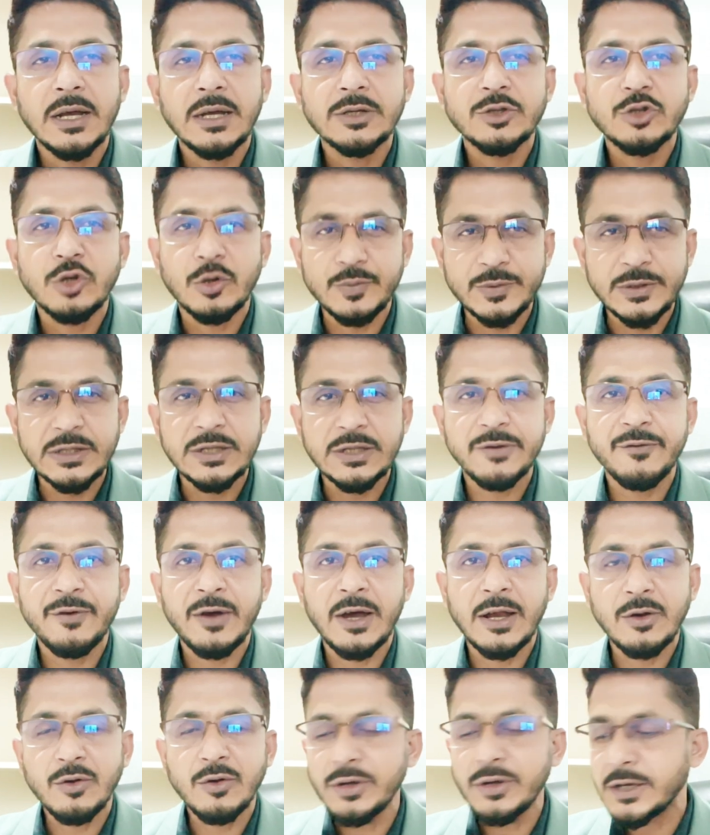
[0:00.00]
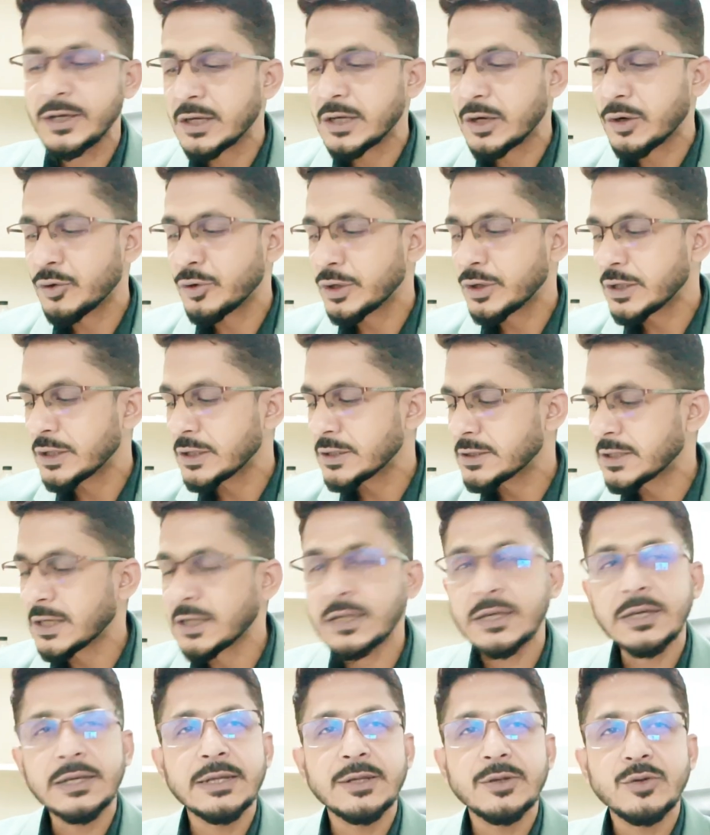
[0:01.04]
সবচেয়ে ভালো এই কারণে
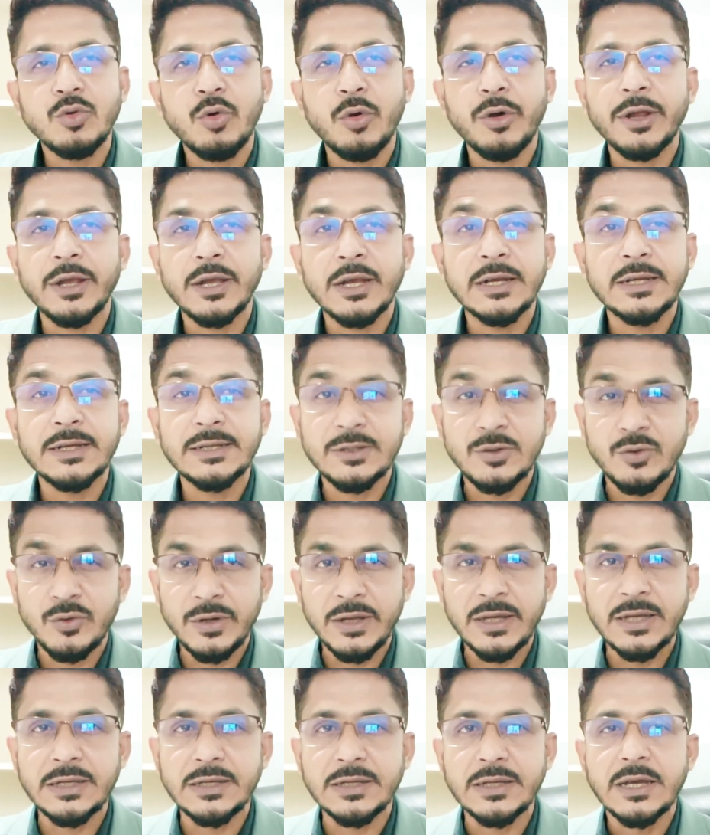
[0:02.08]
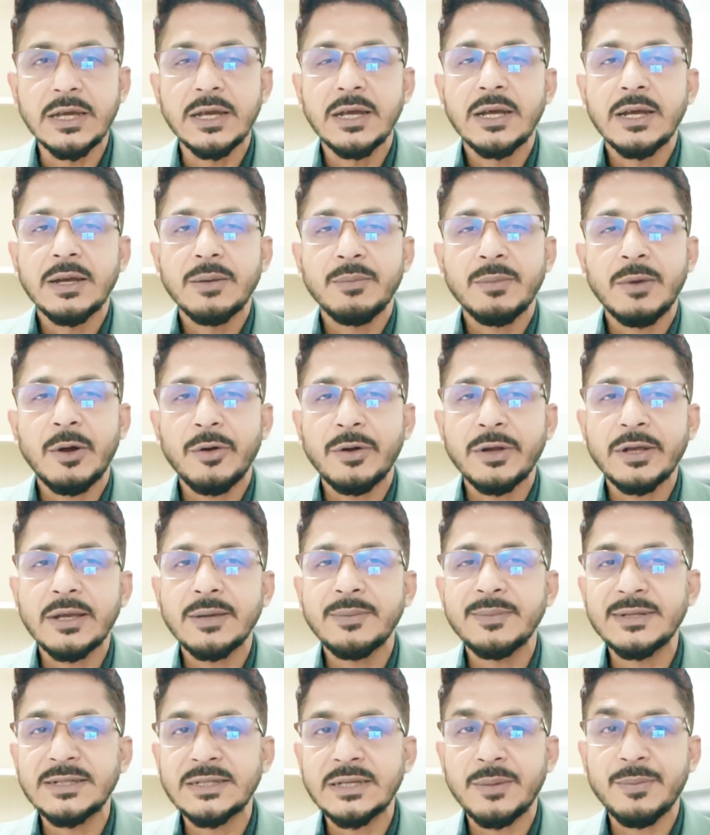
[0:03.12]
তাদের কিন্তু অনেকের কিছু নেই বা অনেকে
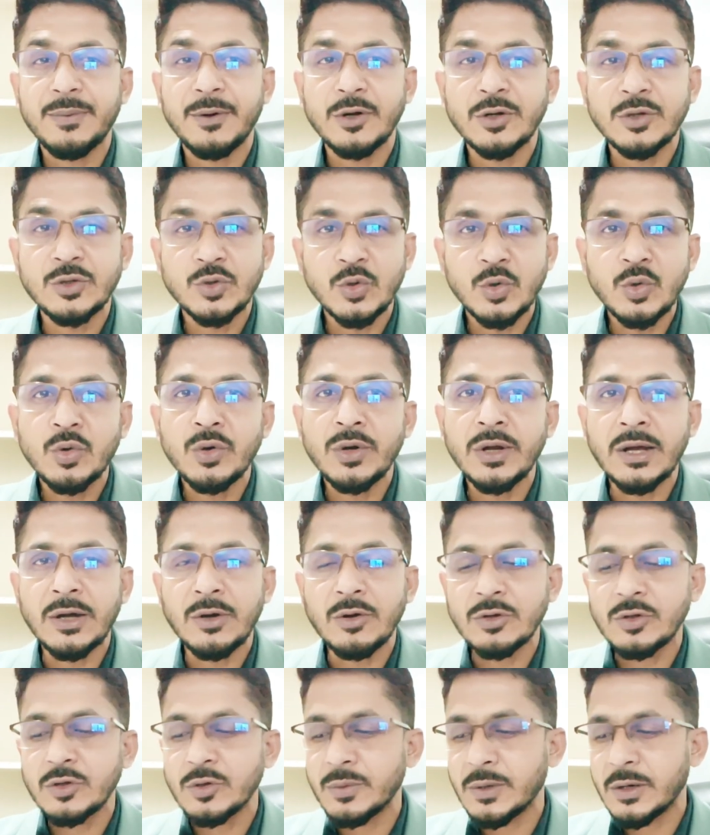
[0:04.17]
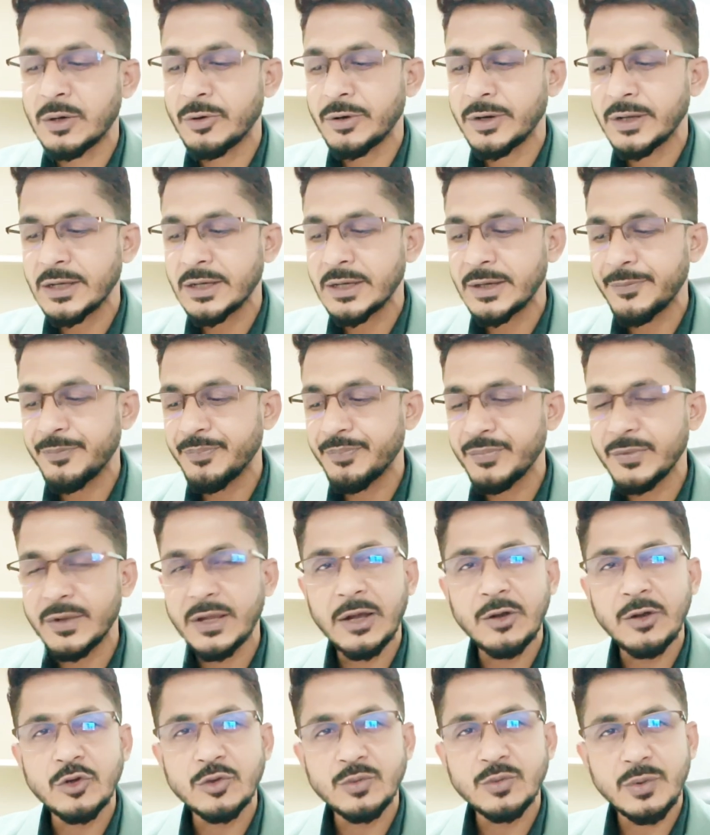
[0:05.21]
ভিসা পাওয়ার যোগ্য না অথবা অনেকে
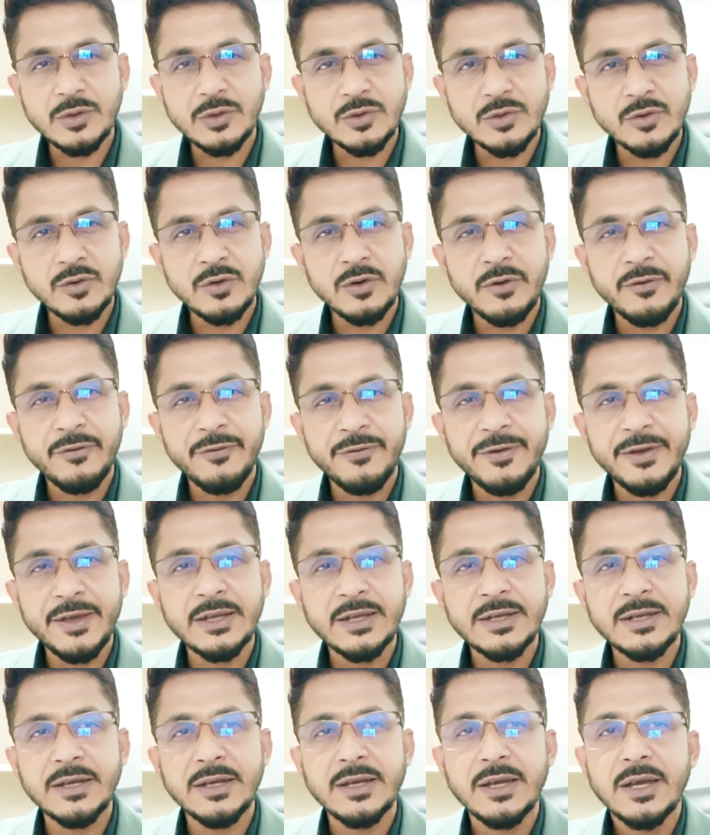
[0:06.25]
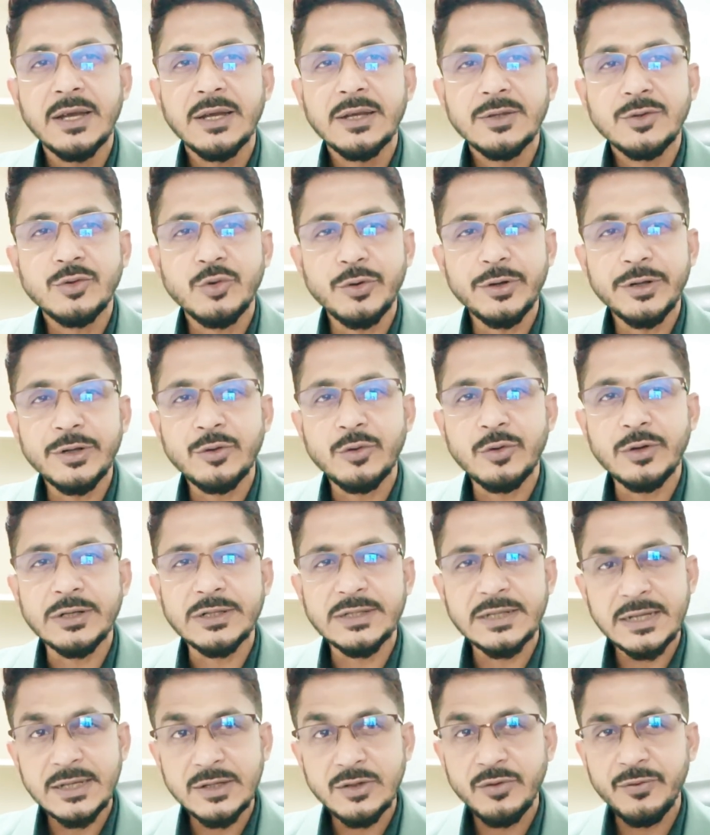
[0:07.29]
কাগজপত্রগুলো ফেক তৈরি
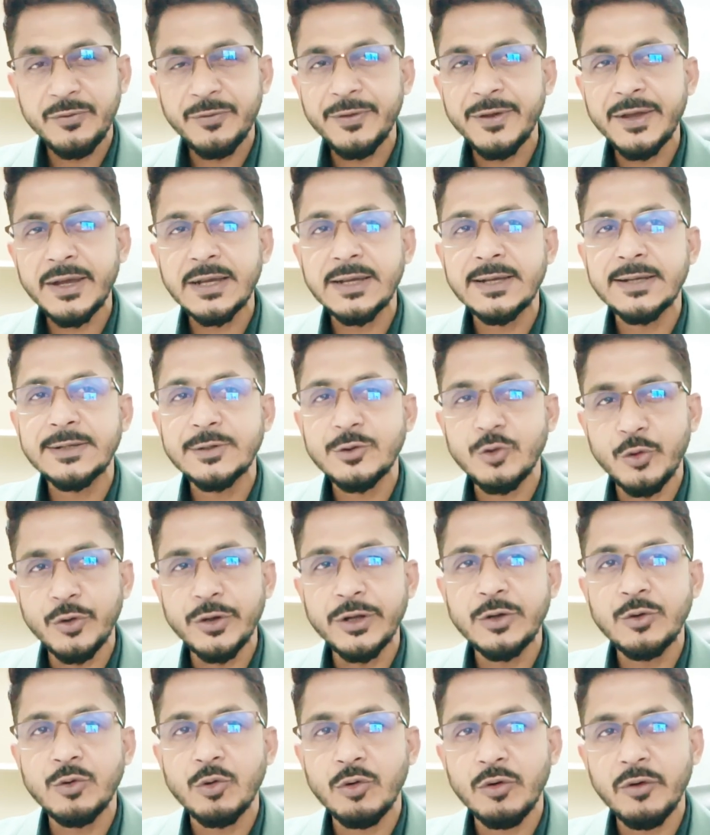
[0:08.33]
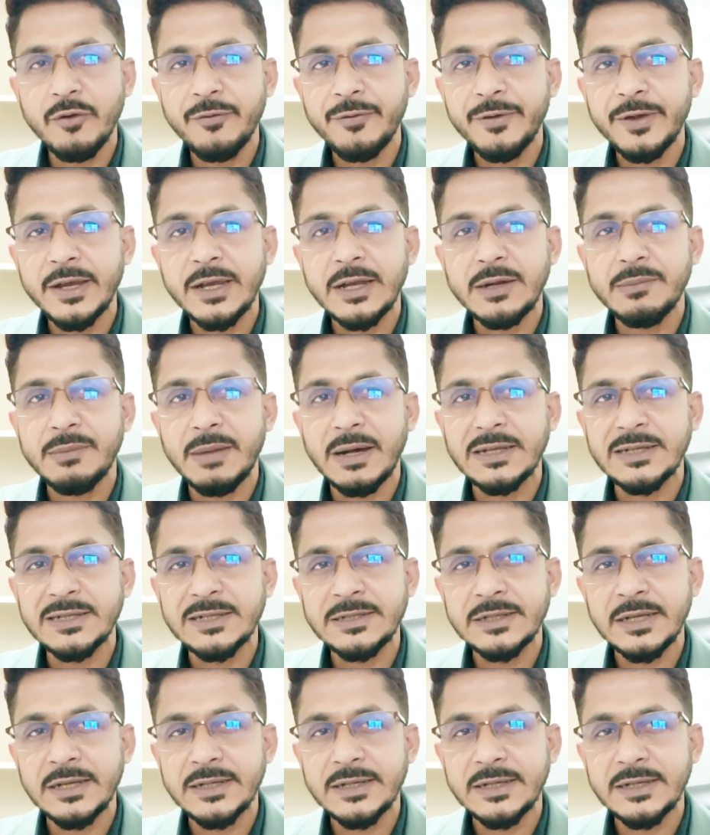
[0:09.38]
করেছে কিন্তু ফেক তৈরি করলো ফেকের মাঝে যে